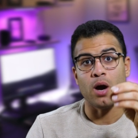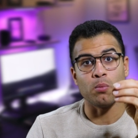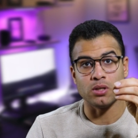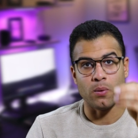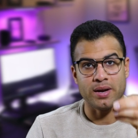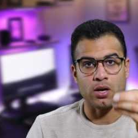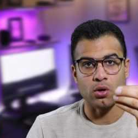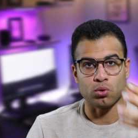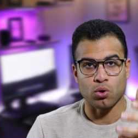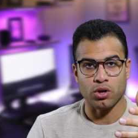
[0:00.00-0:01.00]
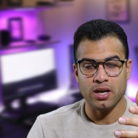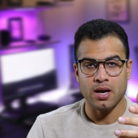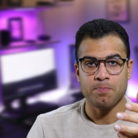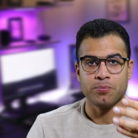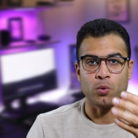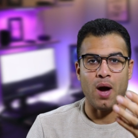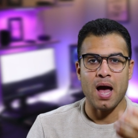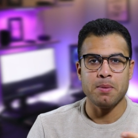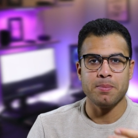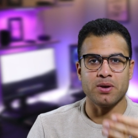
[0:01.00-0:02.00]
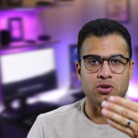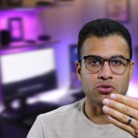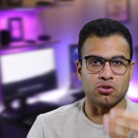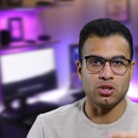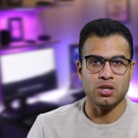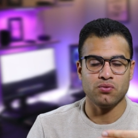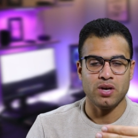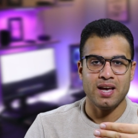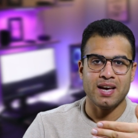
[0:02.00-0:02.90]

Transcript: او مدونة الكترونية وحابب انك تضيف